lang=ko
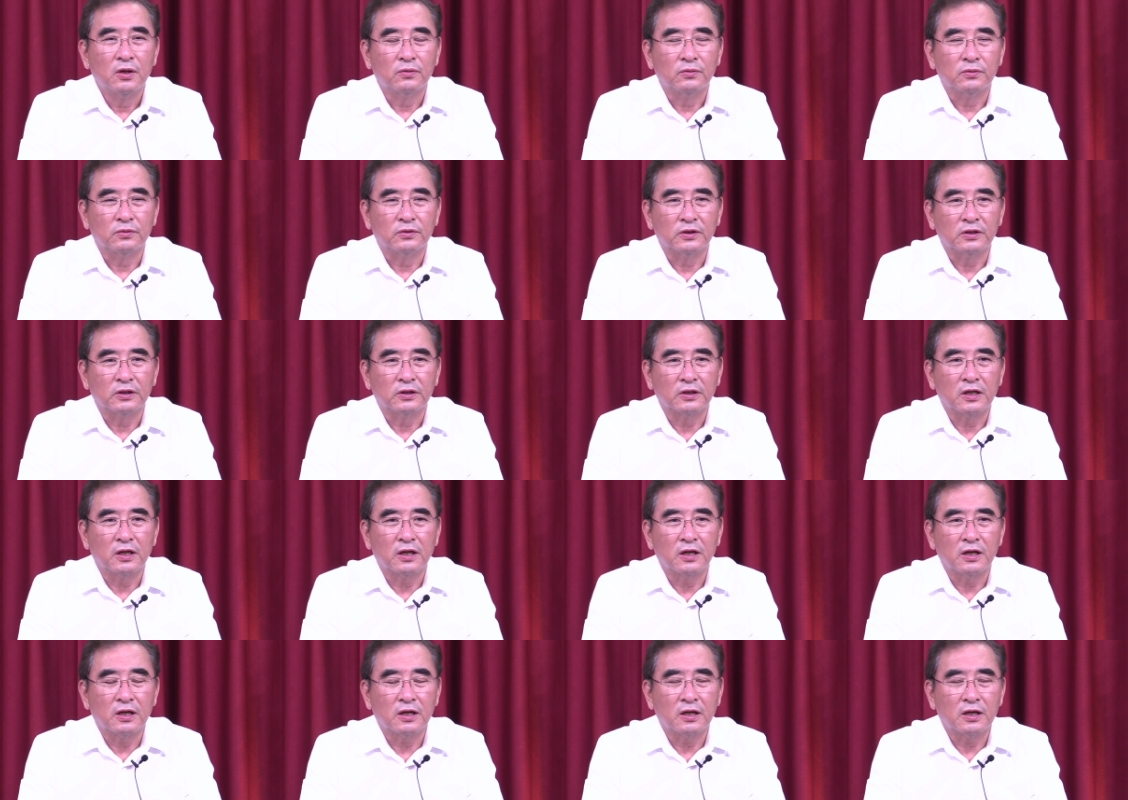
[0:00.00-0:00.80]

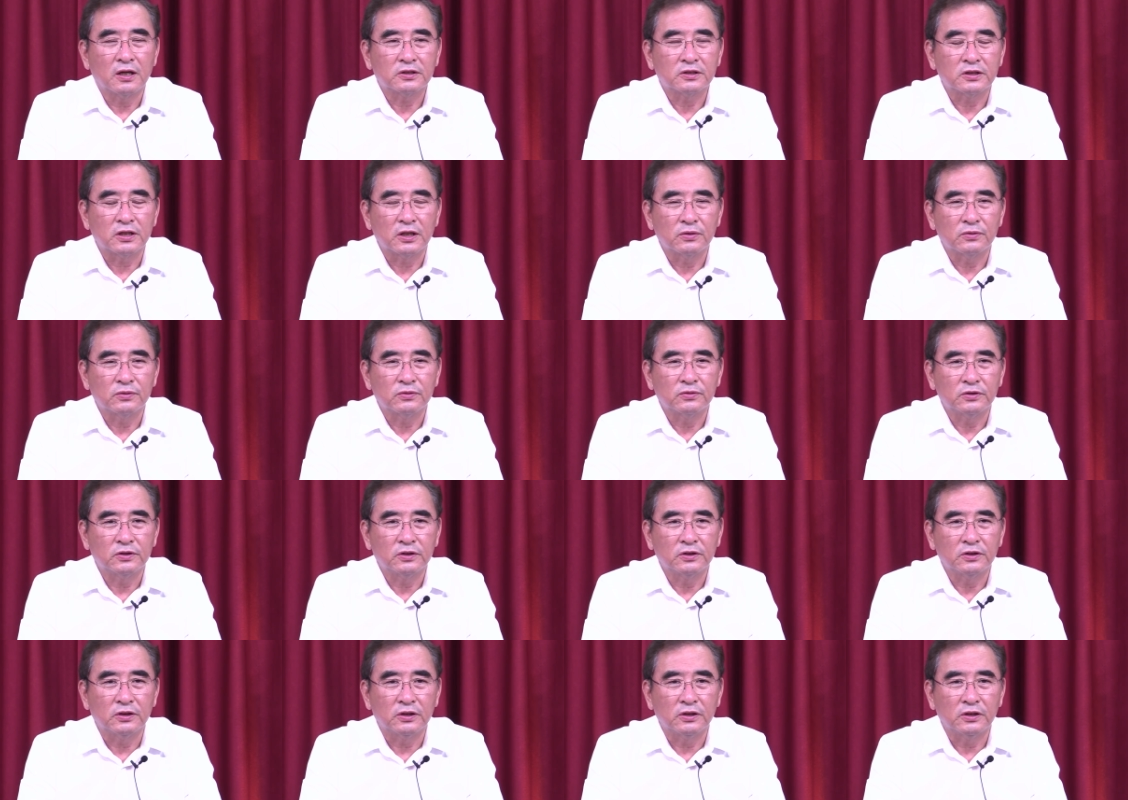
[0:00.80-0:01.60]
우리가
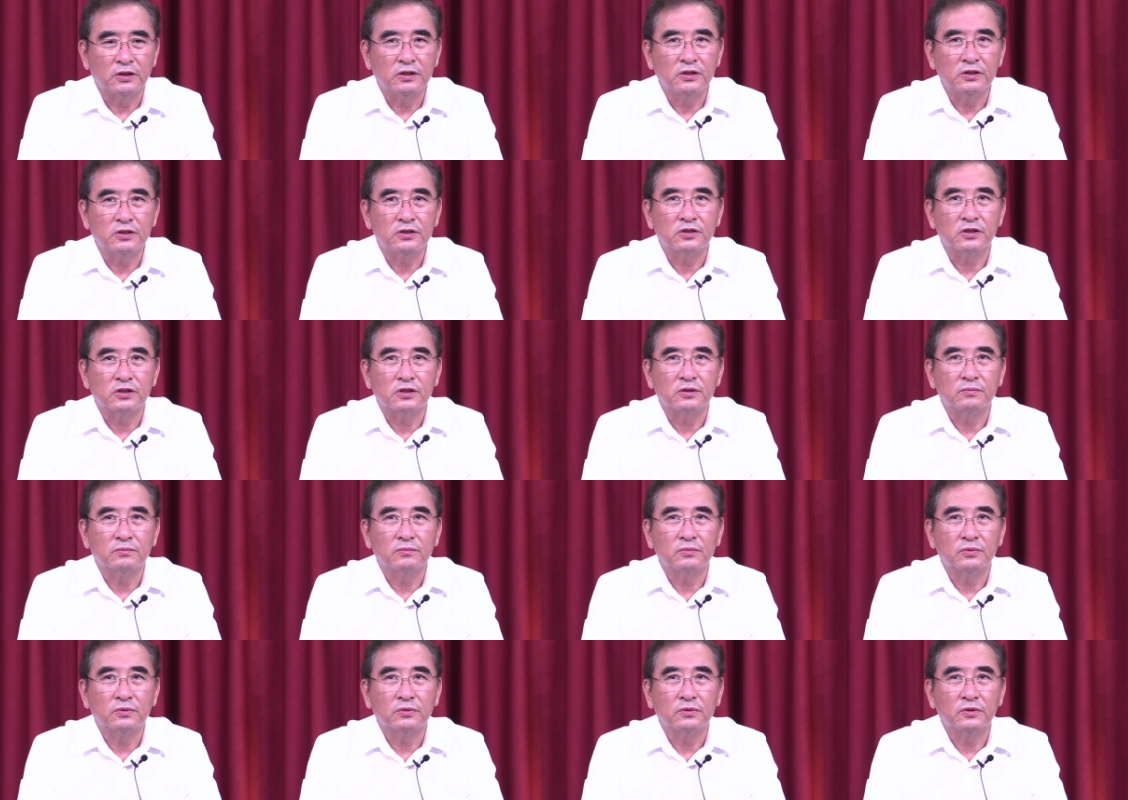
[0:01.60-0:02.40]
세우는 이
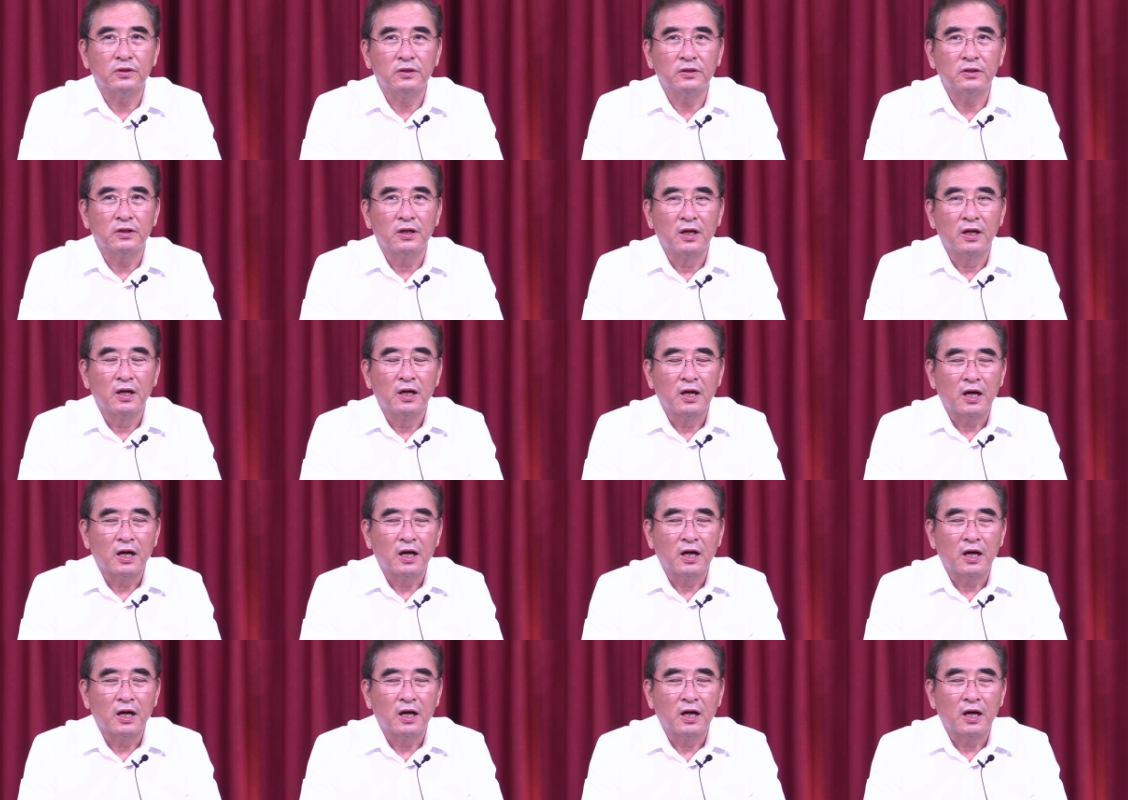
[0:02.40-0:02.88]
정부는